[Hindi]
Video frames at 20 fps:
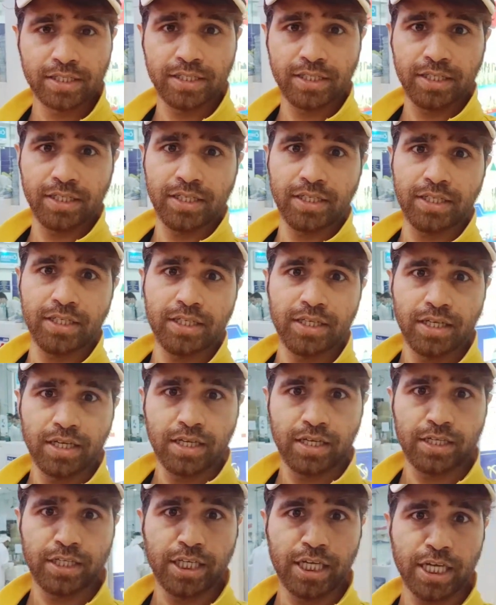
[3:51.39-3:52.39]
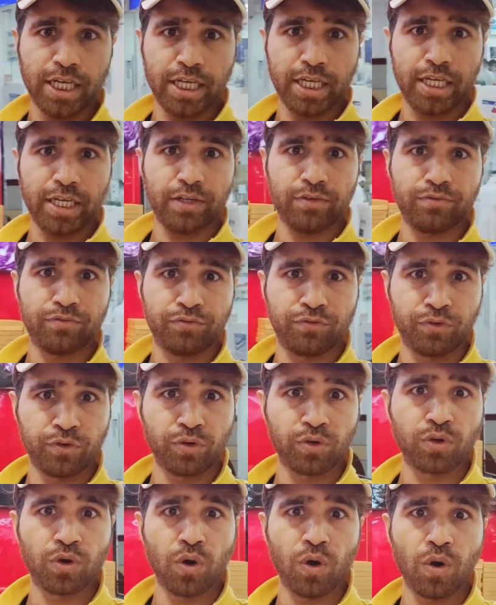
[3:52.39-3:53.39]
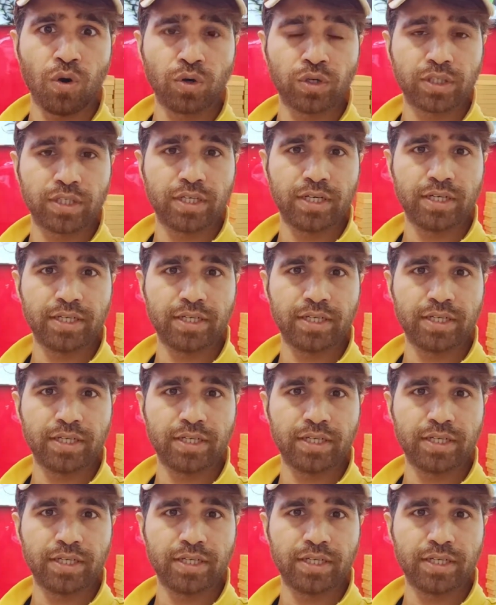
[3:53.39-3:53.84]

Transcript: कि ये फूड कोर्ट